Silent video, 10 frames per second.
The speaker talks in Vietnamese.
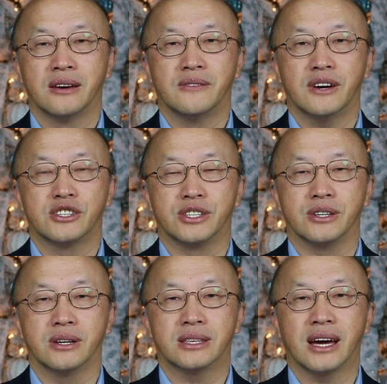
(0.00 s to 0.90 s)
vang
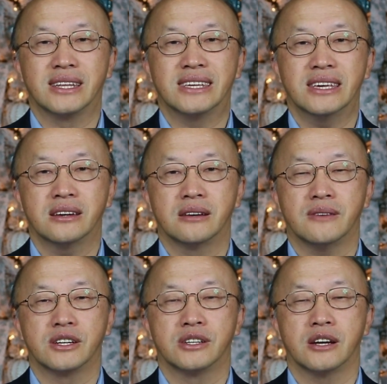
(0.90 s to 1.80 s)
chữ thành thi cứ
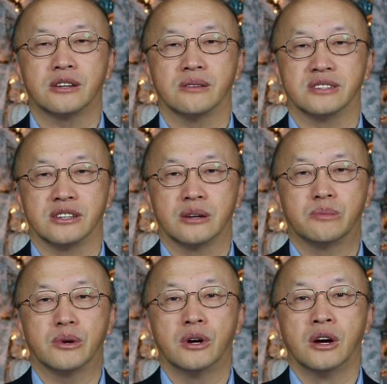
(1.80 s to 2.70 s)
vang chữ đầu chỉ đầu
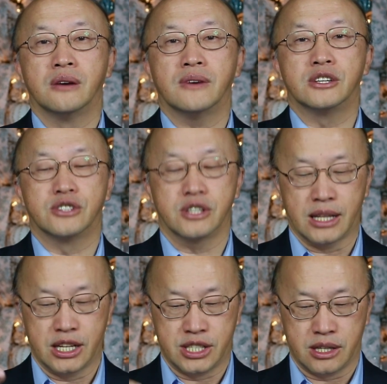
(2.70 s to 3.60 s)
bố vang chữ chỉ
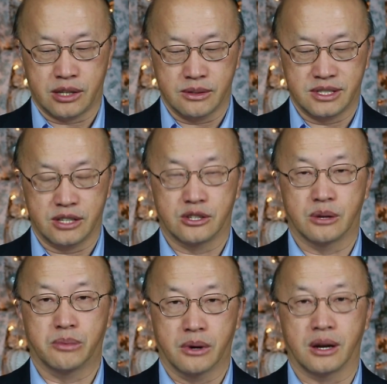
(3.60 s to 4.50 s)
là chỉ đầu chỉ đầu
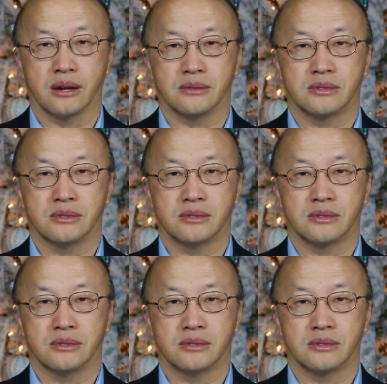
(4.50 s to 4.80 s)
bố là